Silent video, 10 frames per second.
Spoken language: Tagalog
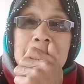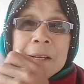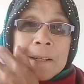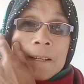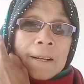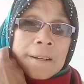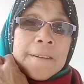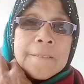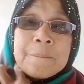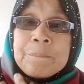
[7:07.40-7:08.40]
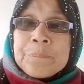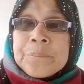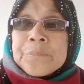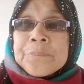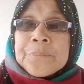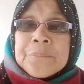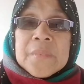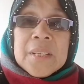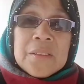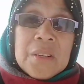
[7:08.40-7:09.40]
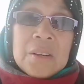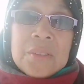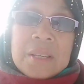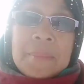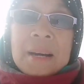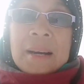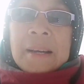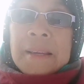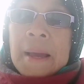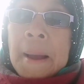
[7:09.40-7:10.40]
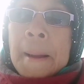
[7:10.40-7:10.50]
Ay, dito na ako sa bahay.